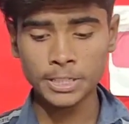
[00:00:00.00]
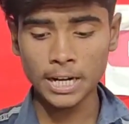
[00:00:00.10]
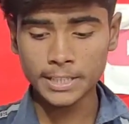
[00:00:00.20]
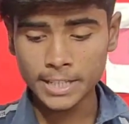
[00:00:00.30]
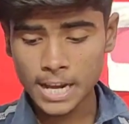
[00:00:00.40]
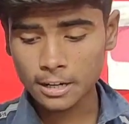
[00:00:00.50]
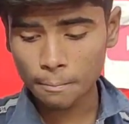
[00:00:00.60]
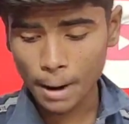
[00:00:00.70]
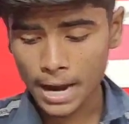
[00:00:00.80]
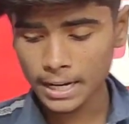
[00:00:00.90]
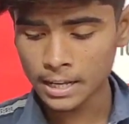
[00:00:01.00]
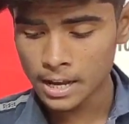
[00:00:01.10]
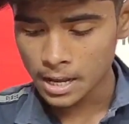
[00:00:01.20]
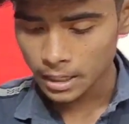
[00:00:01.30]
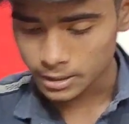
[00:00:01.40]
हैं टेक बाई
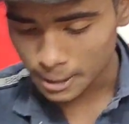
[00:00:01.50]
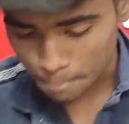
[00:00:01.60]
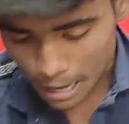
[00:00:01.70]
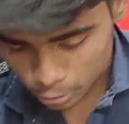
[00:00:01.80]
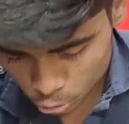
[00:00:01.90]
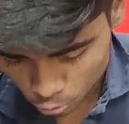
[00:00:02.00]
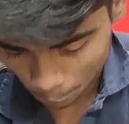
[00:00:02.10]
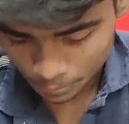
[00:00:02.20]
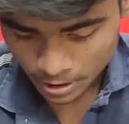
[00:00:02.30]
दीपांशु